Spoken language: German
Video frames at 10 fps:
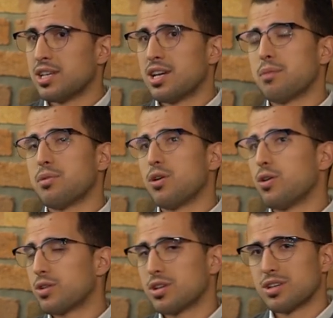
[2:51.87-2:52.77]
habe
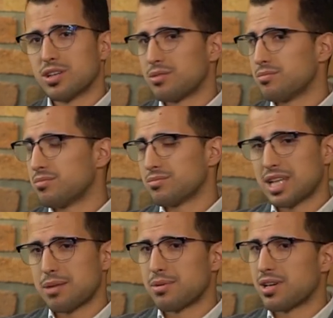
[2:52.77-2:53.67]
auch ähm,
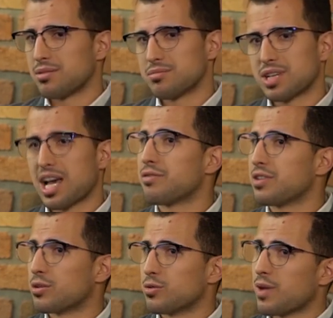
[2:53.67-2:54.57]
selber
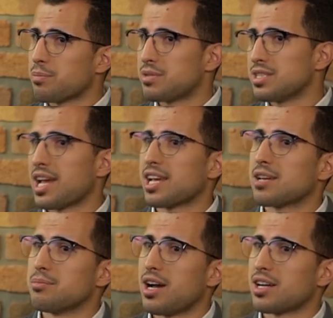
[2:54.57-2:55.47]
Grafik und Webdesign
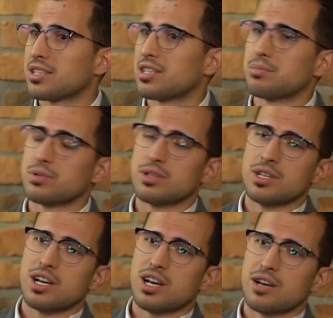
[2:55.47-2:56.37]
gemacht, habe
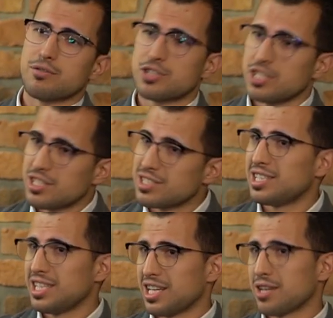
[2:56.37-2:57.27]
äh, verschiedenste
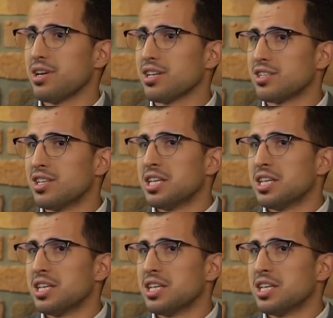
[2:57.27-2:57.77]
Dinge gemacht